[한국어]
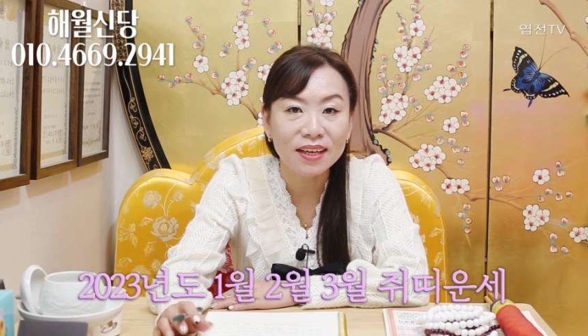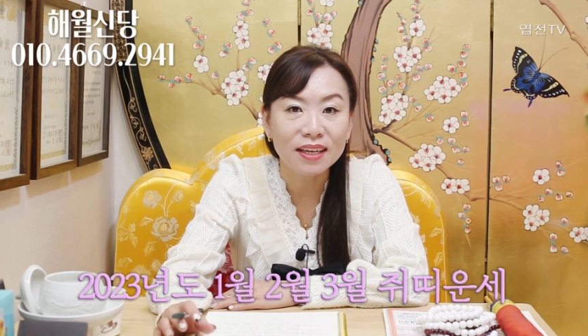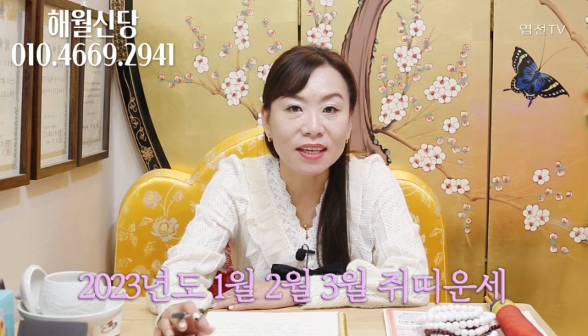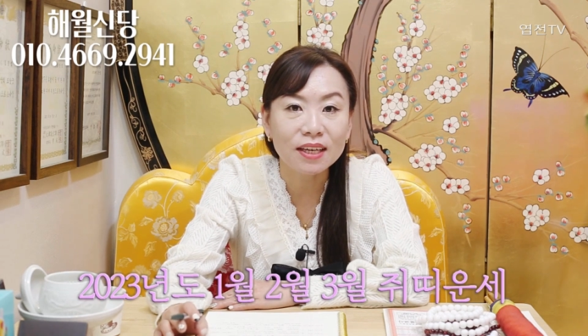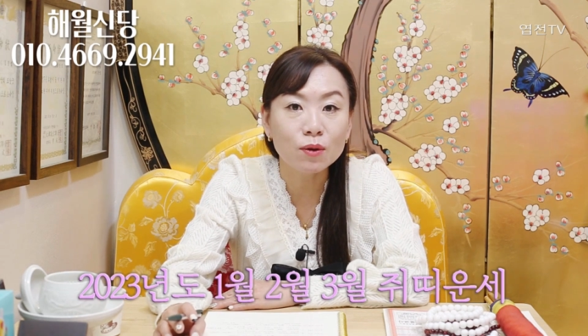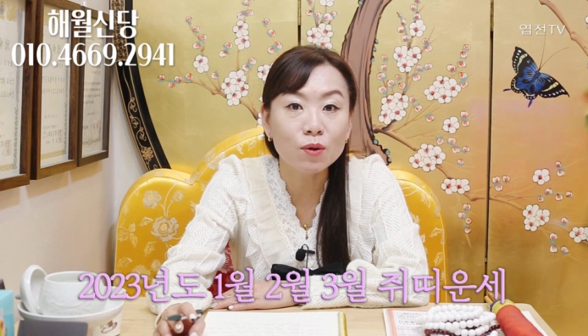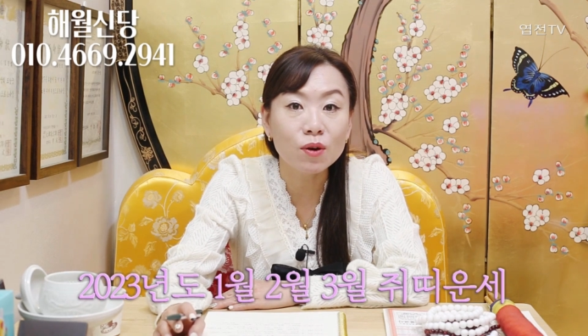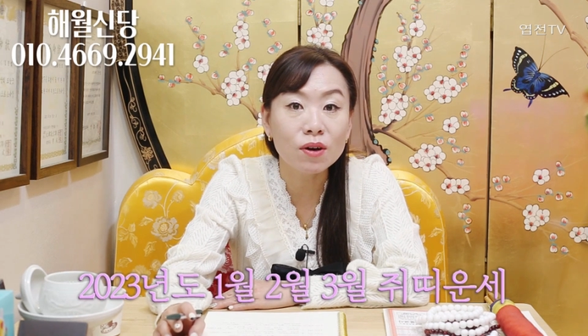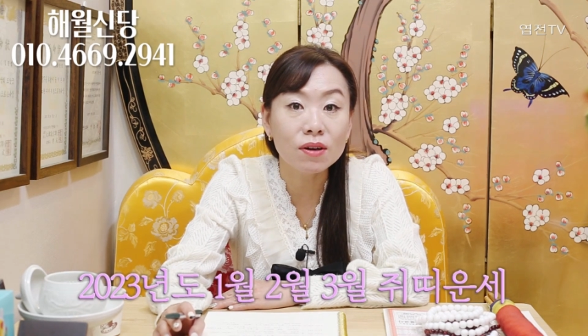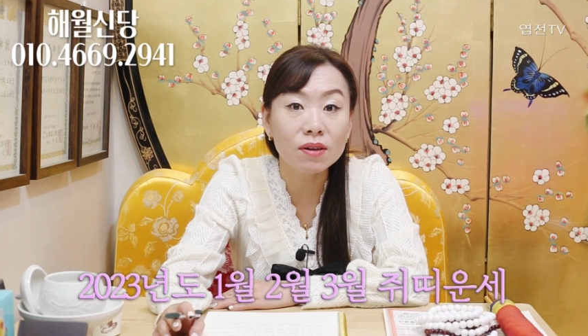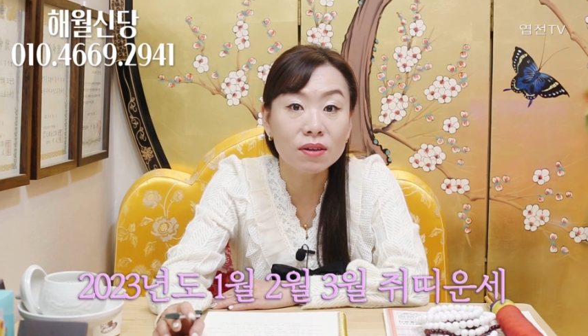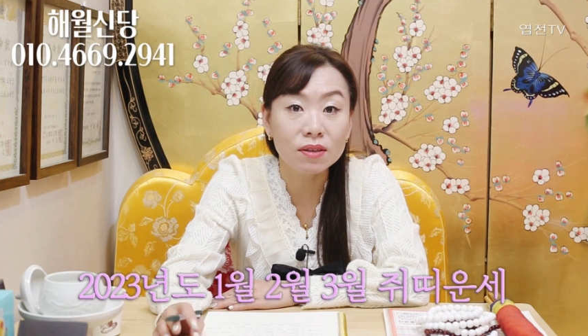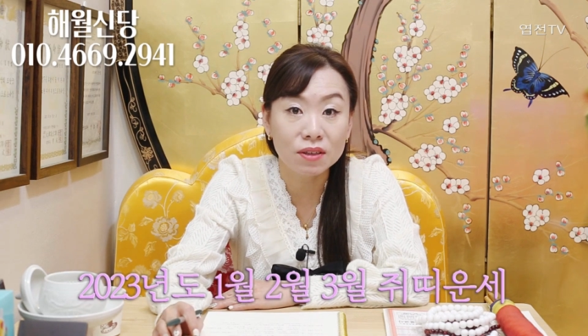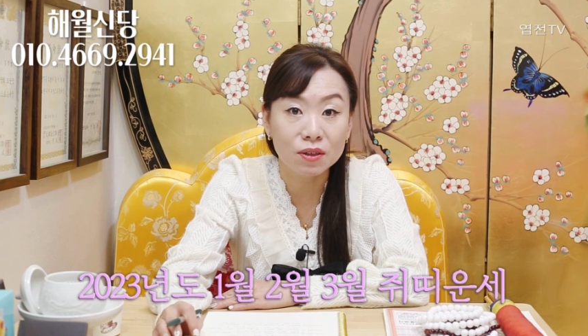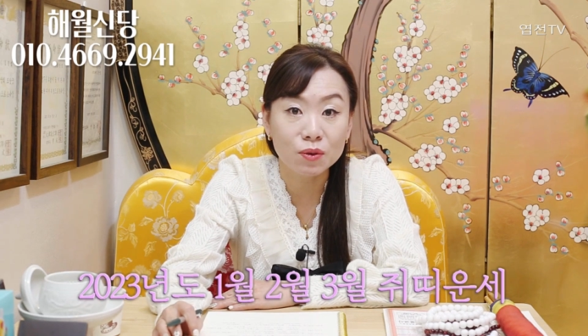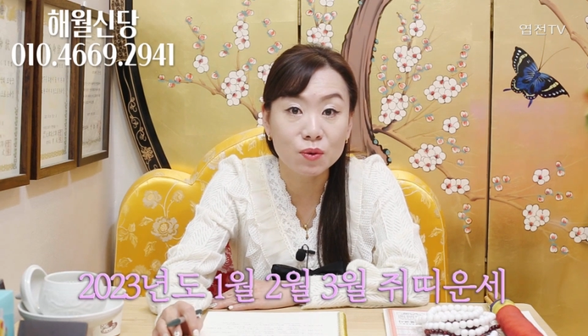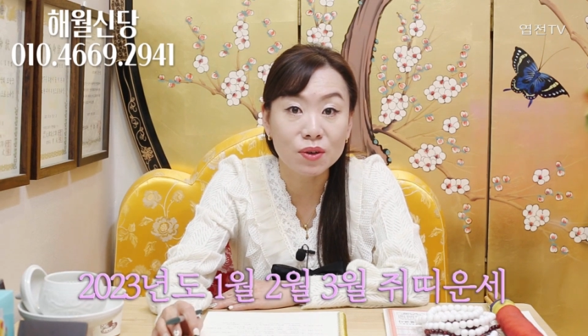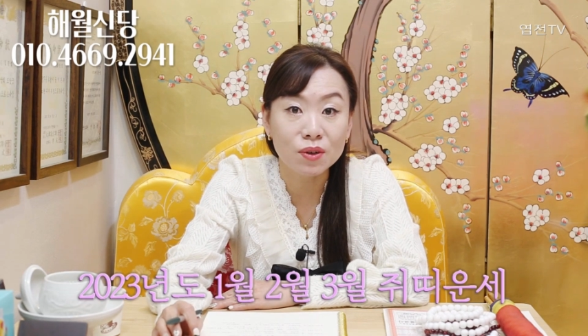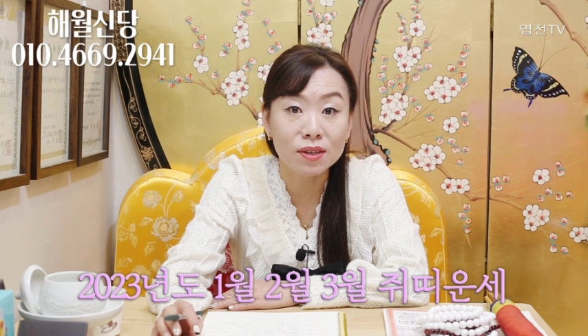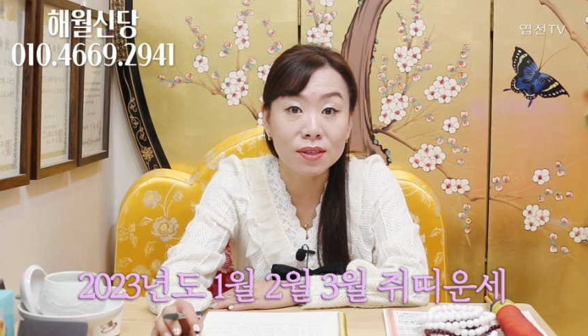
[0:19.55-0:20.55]
1월,
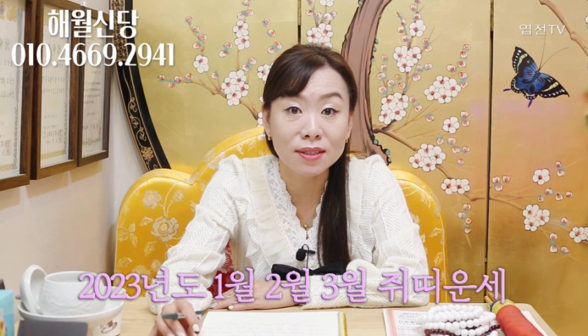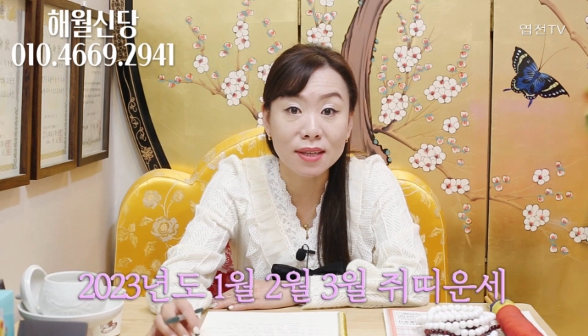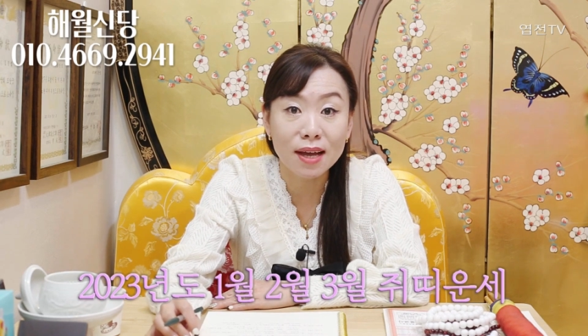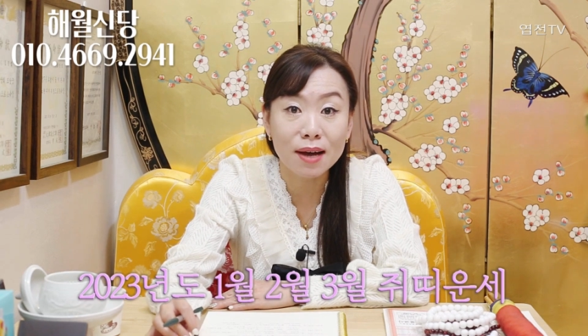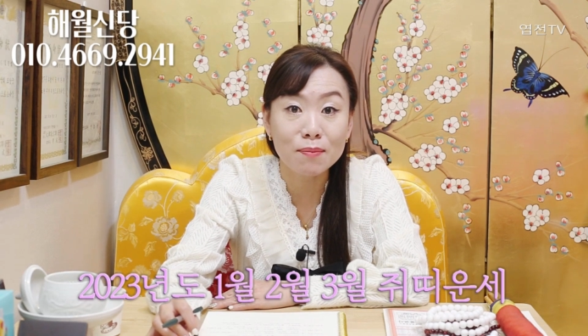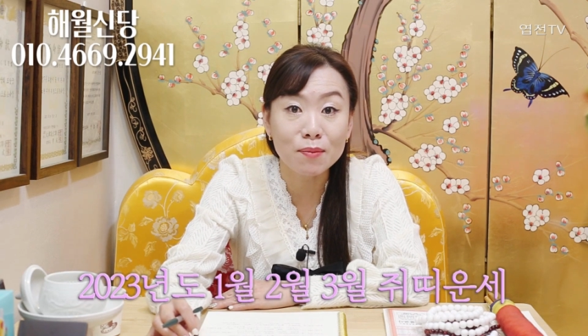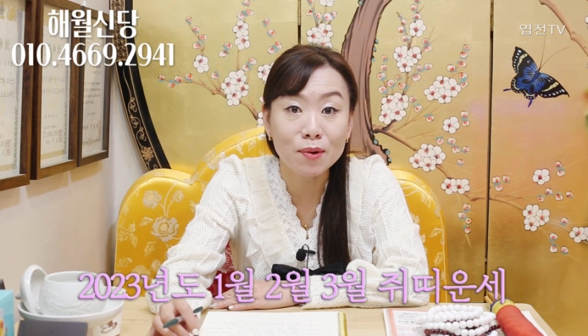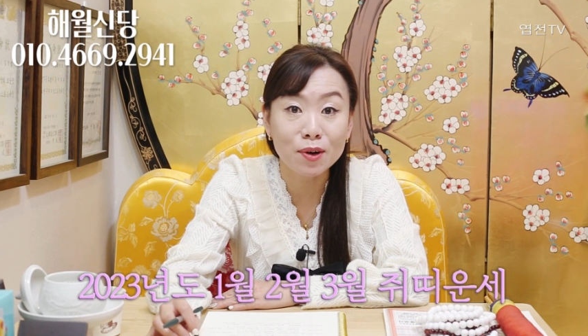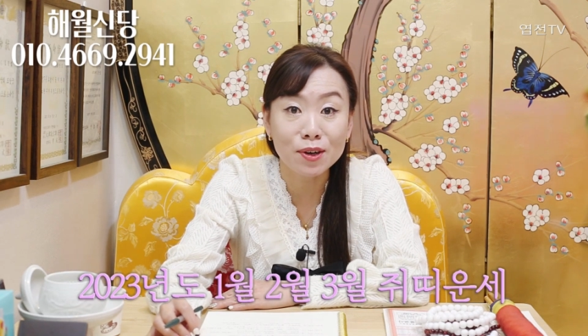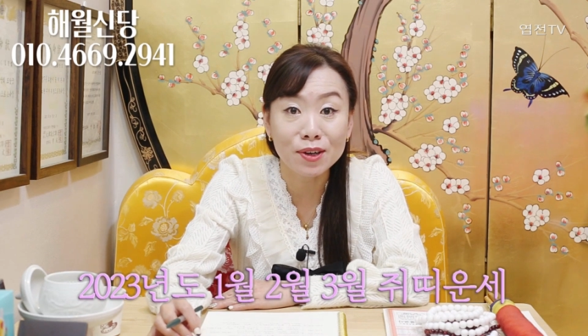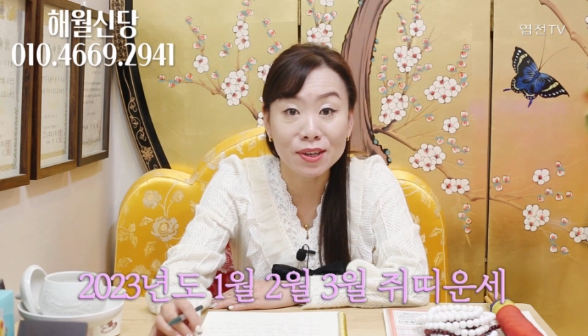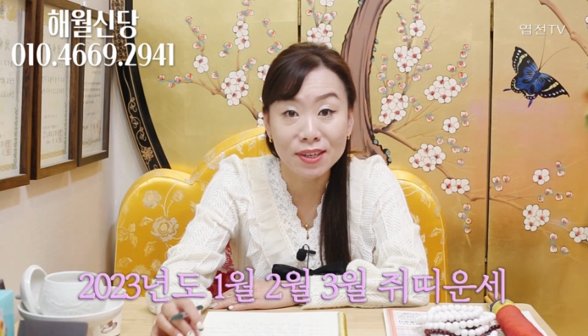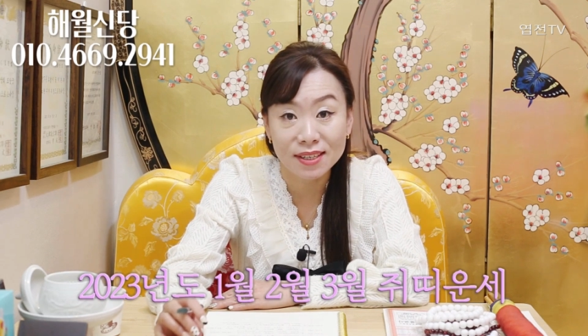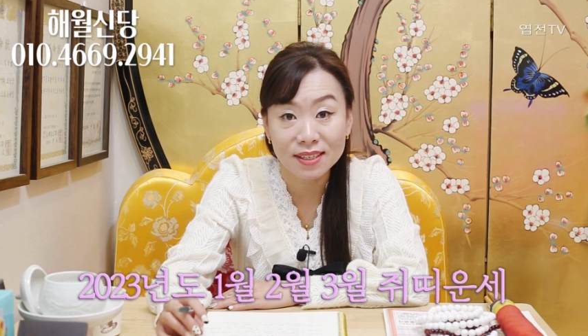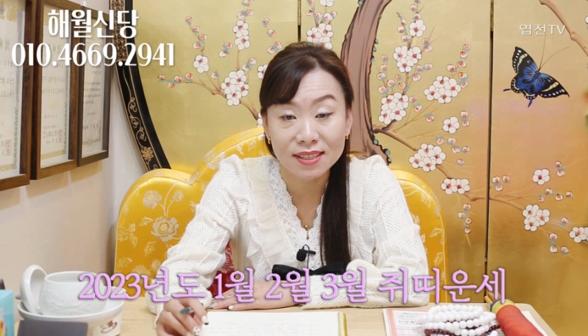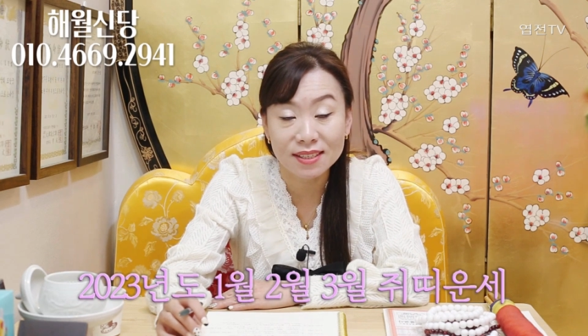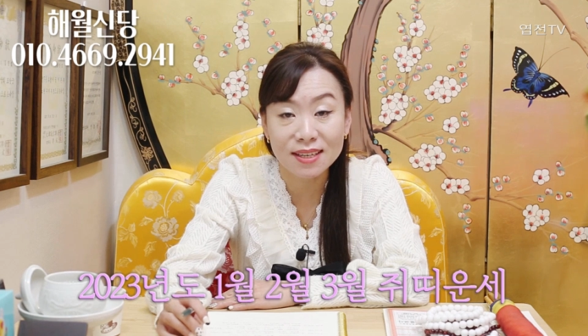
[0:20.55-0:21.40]
2월, 3월